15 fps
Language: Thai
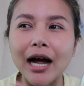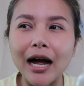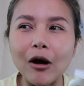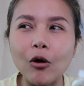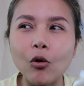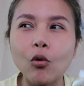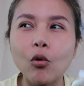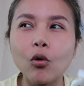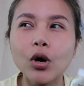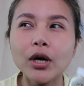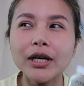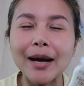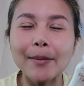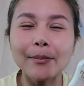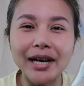เขา
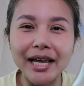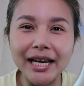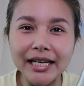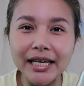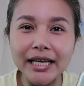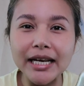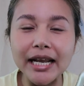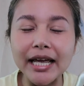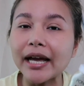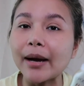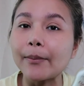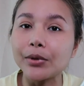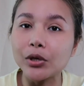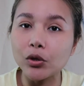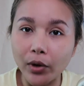ทำได้ดีใน
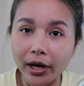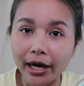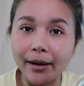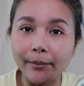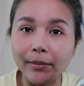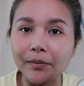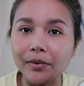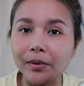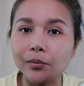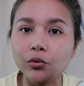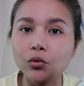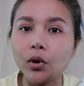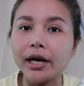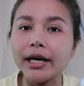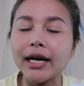กับผิวแห้งแบบ
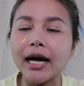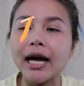ด้วย